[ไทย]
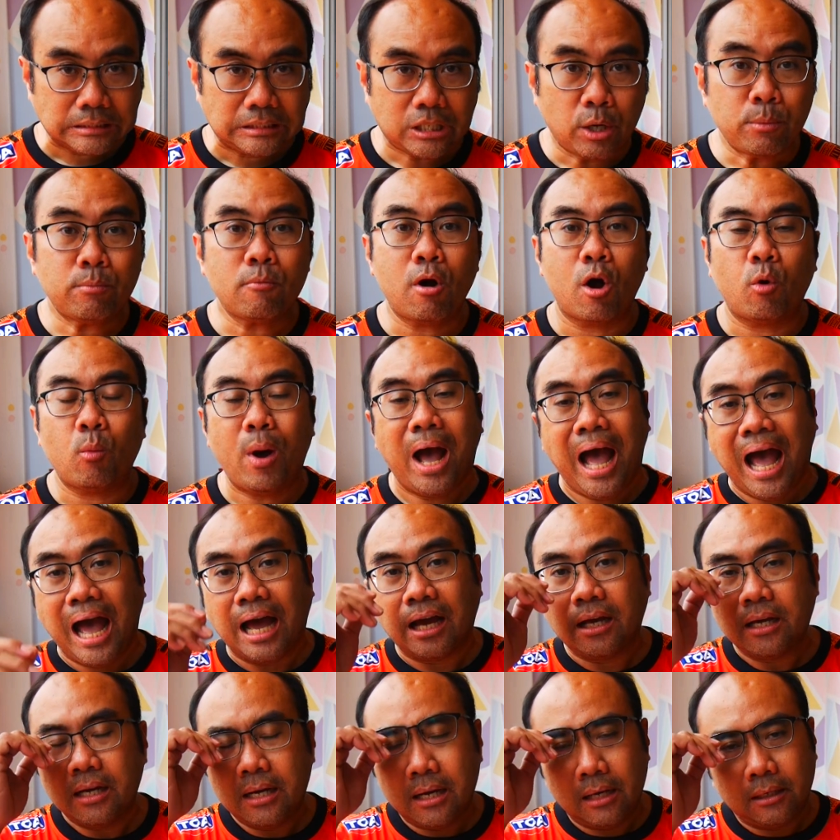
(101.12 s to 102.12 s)
ต้องบอกว่า
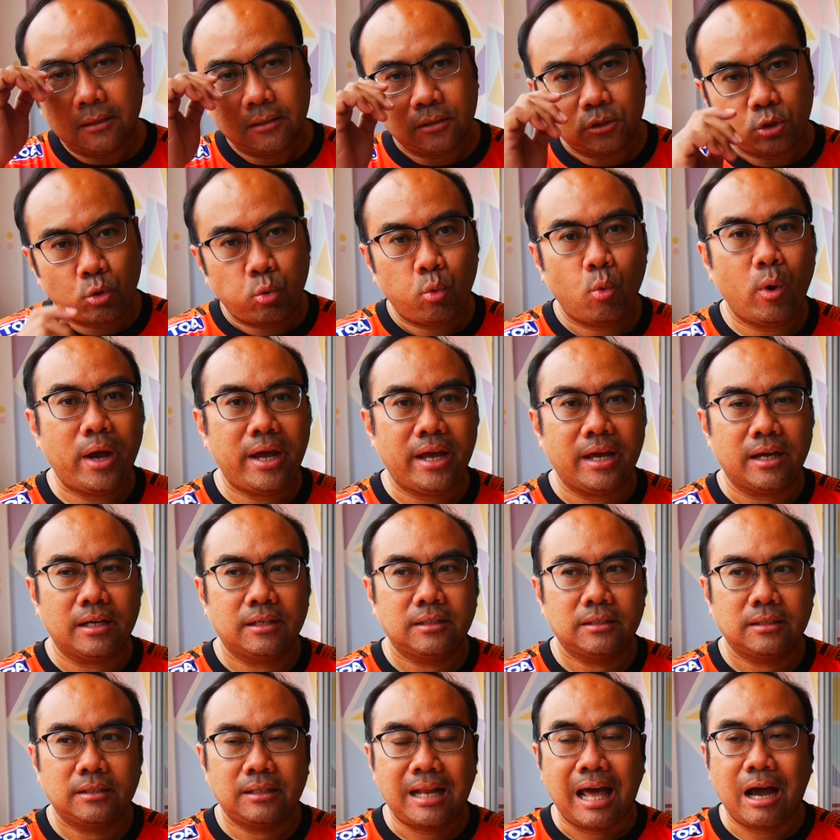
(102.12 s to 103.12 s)
ถ้วย
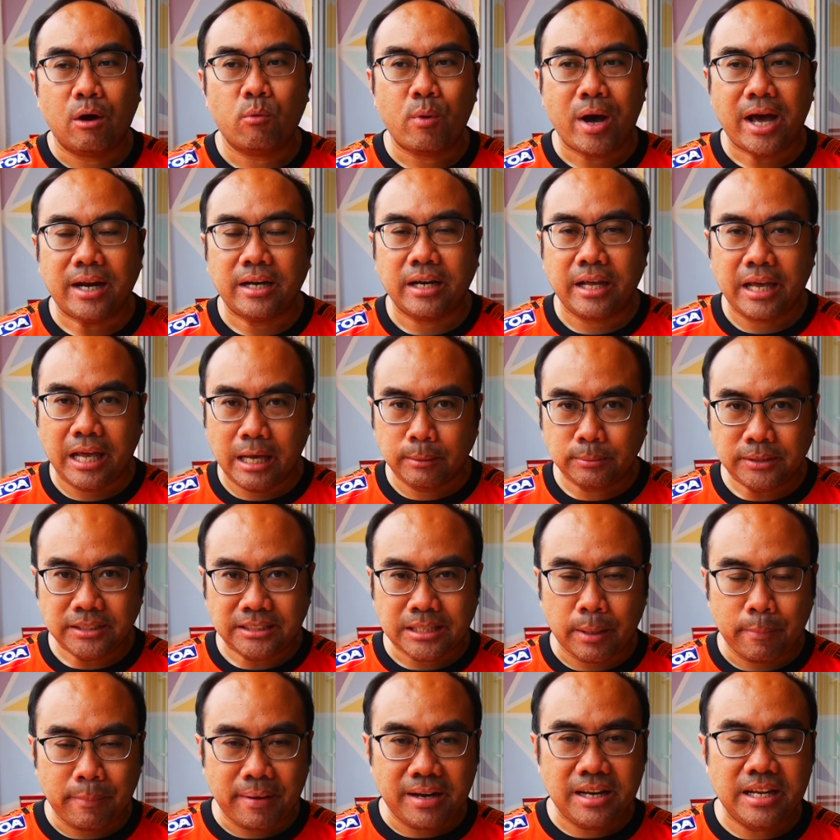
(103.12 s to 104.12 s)
รางวัล AFC
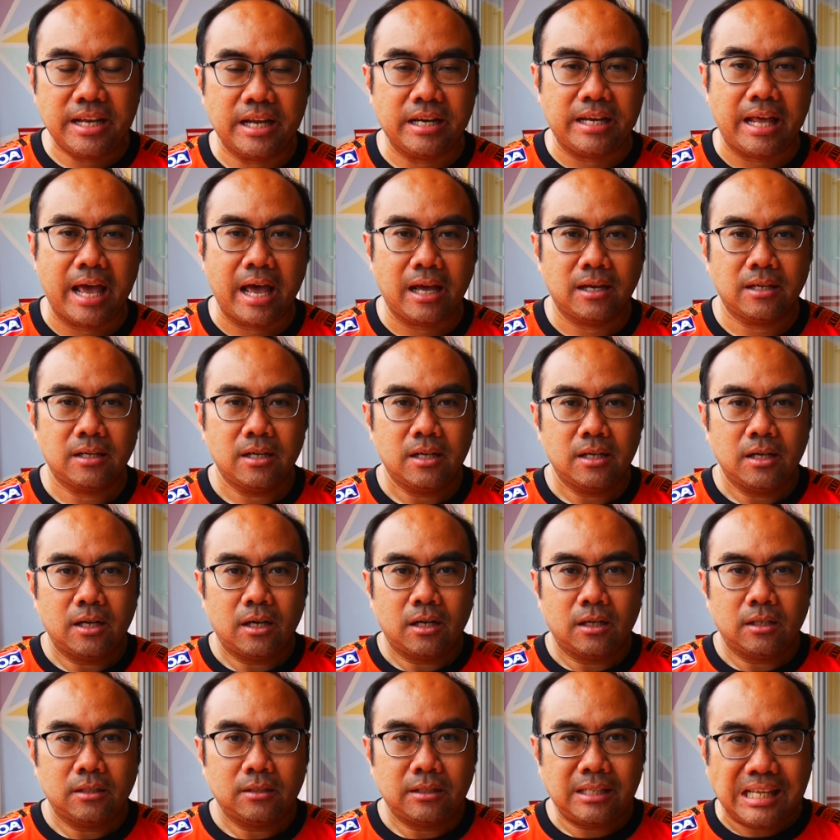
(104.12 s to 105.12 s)
Champions League เนี้ย
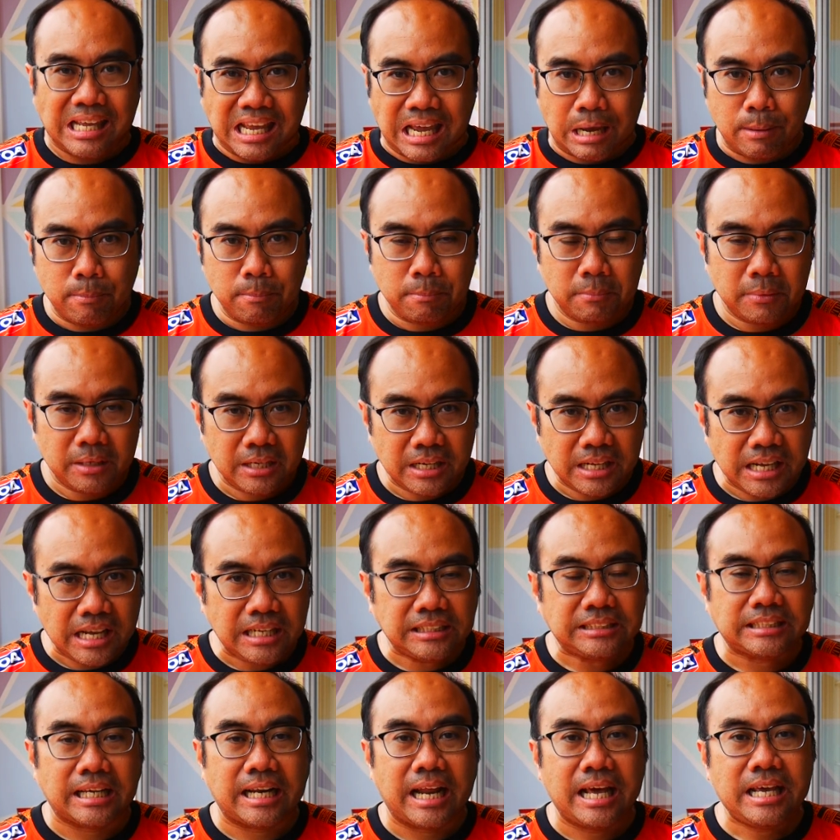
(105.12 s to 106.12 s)
ทีมที่
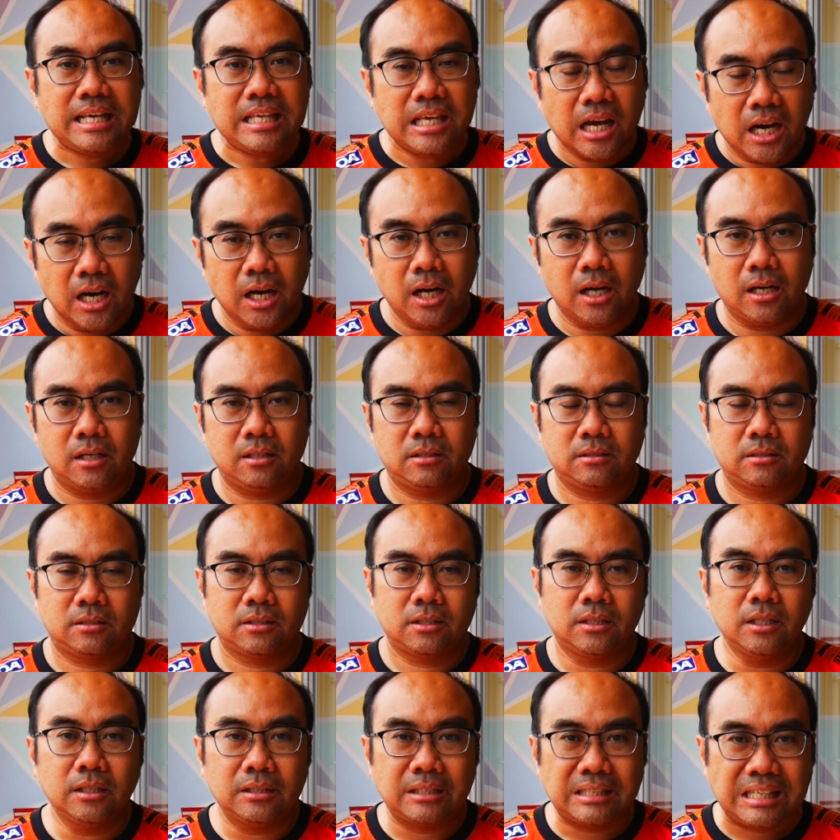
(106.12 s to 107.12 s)
จะได้เยอะ
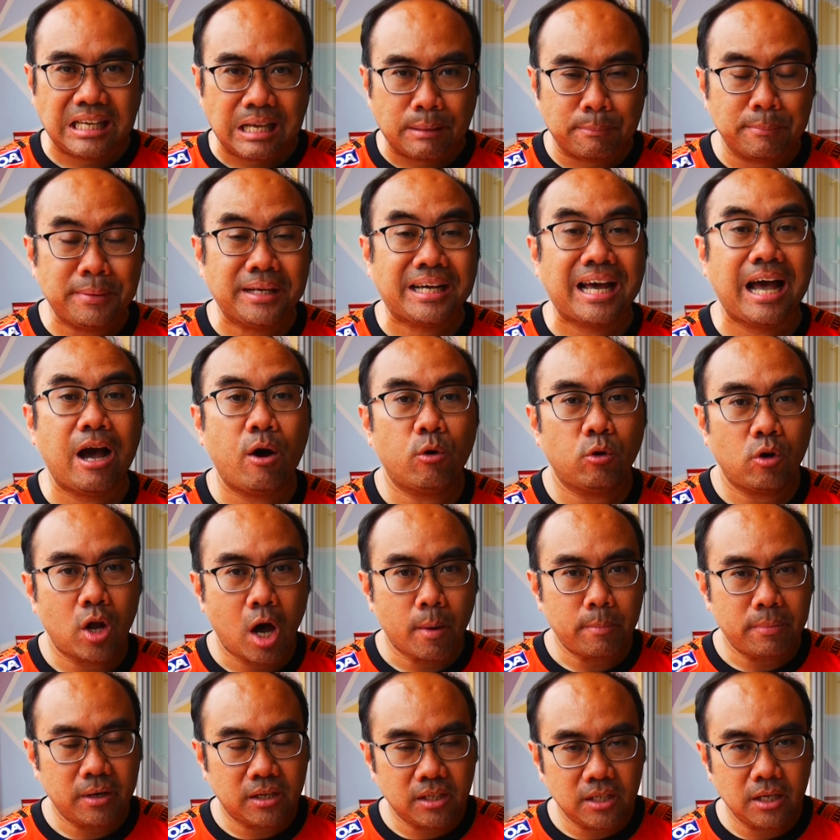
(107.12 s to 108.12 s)
คือทีมที่เข้ารอ
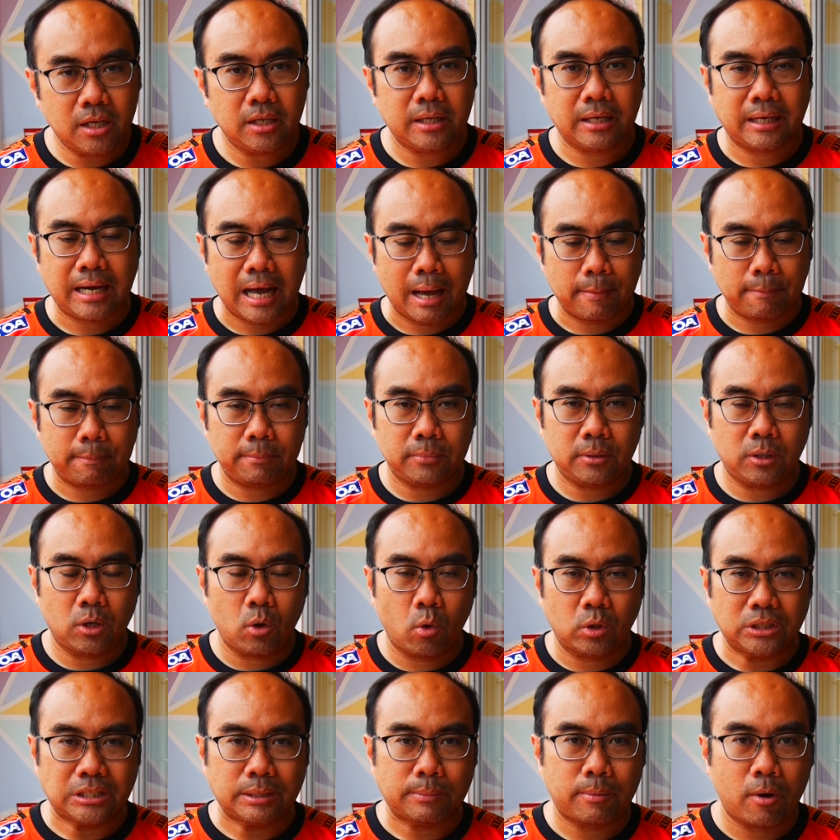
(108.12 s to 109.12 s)
บลึกๆนะครับ โด
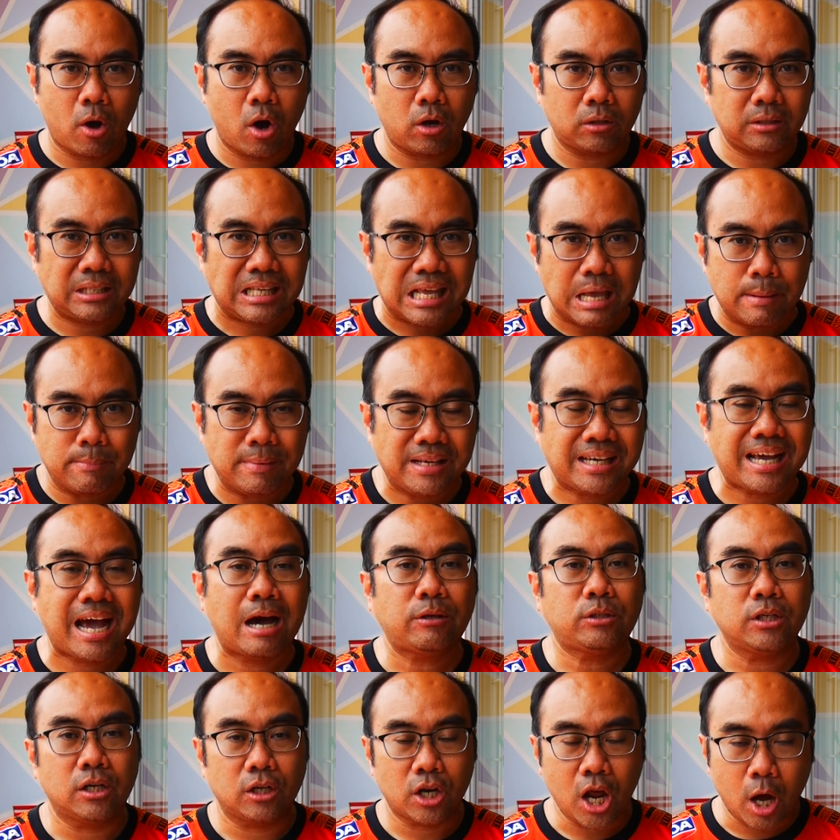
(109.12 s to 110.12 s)
ยเฉพาะทีมที่
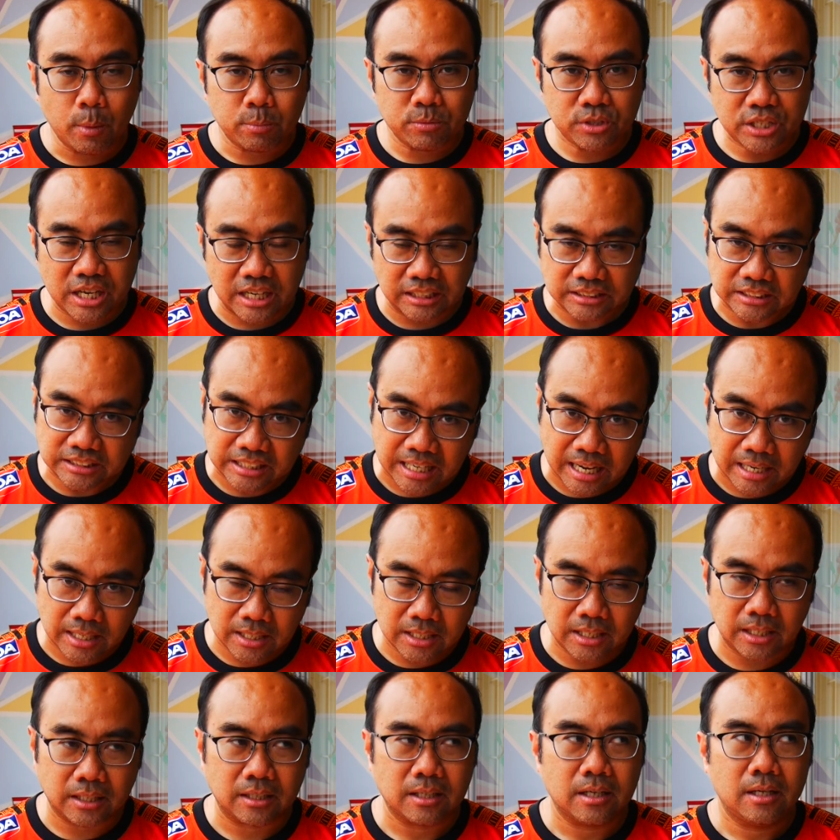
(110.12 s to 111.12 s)
เข้าถึงรอบชิงชนะ
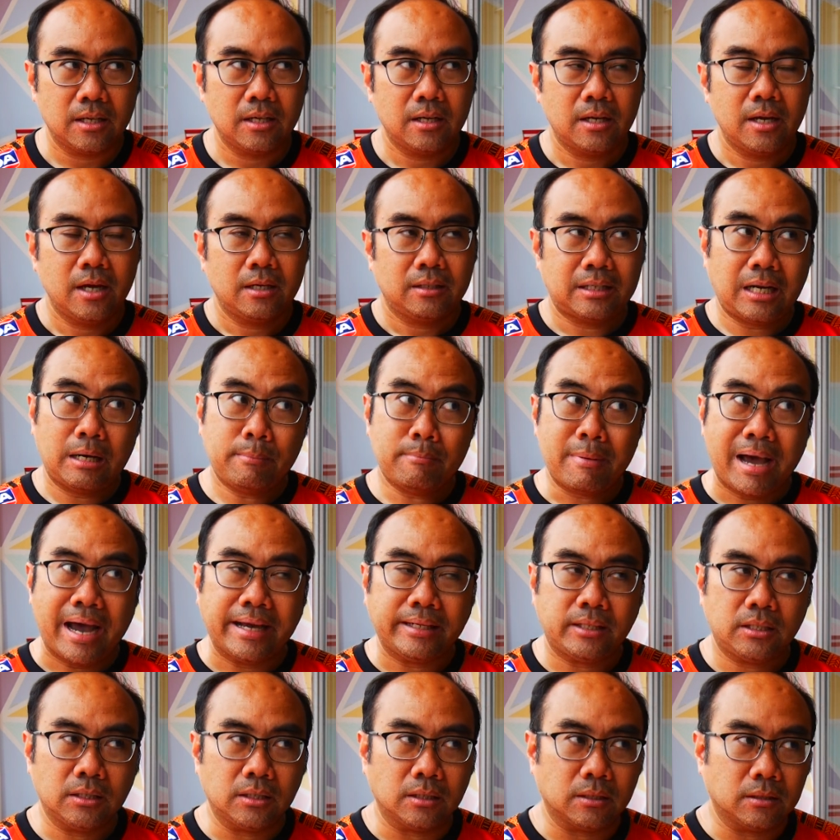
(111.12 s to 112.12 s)
เลิศ นั่นหมาย
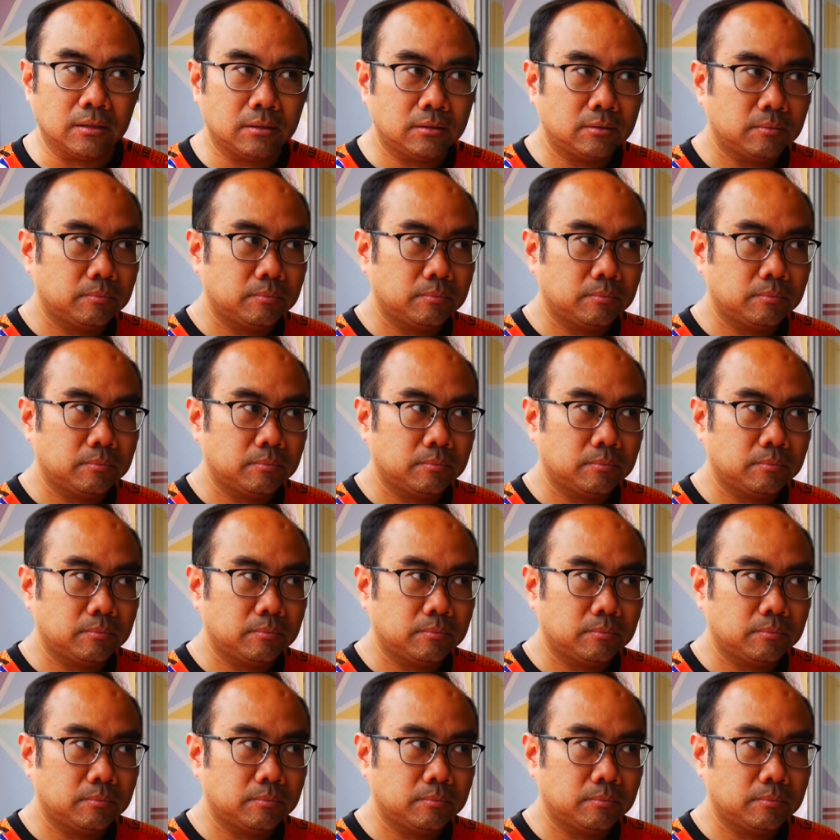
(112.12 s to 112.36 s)
ถึง